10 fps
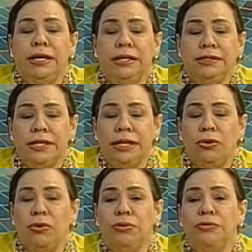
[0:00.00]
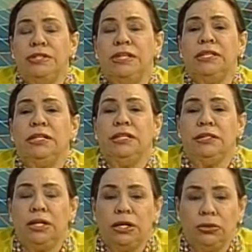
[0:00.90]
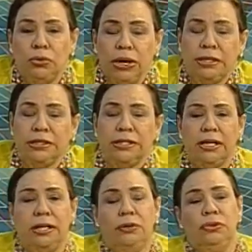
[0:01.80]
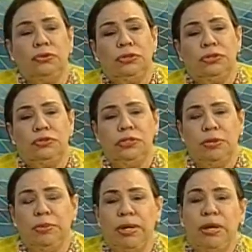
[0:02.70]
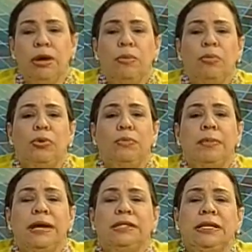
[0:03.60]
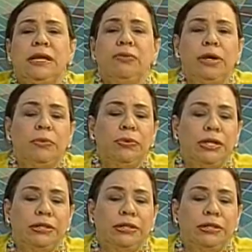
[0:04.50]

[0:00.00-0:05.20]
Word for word: ese coeficiente intelectual que se ha reconocido siempre, por más que una mujer